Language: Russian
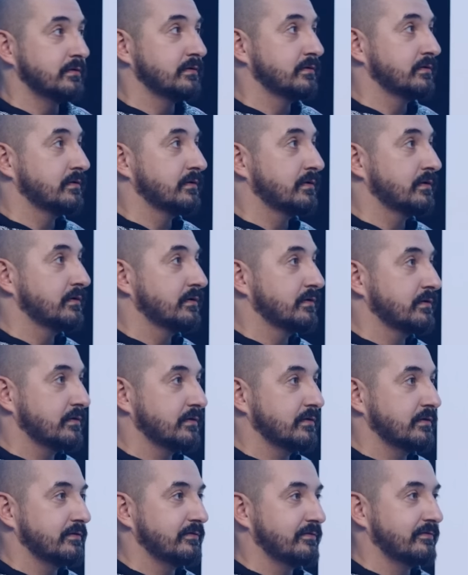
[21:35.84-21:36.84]
Джек,
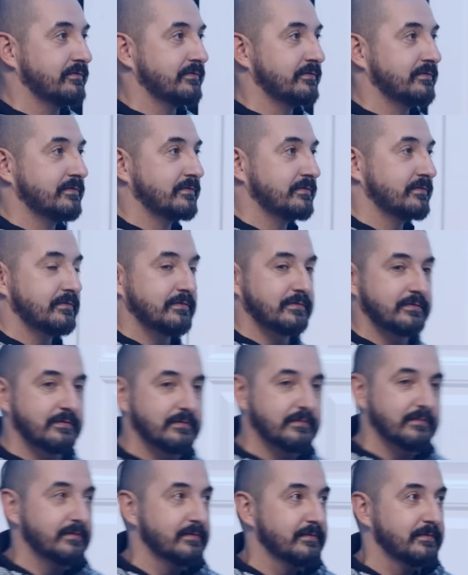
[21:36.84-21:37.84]

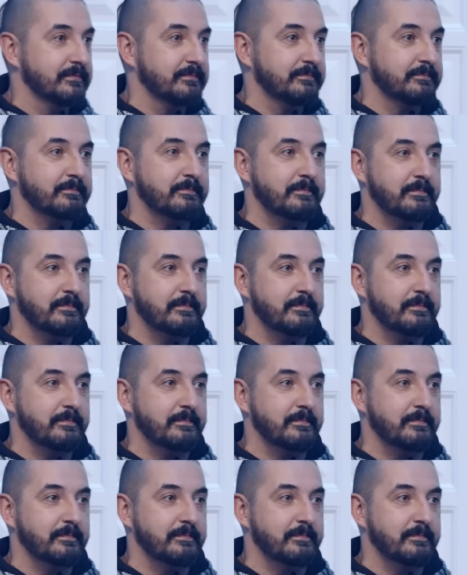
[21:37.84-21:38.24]
веду тебя в курс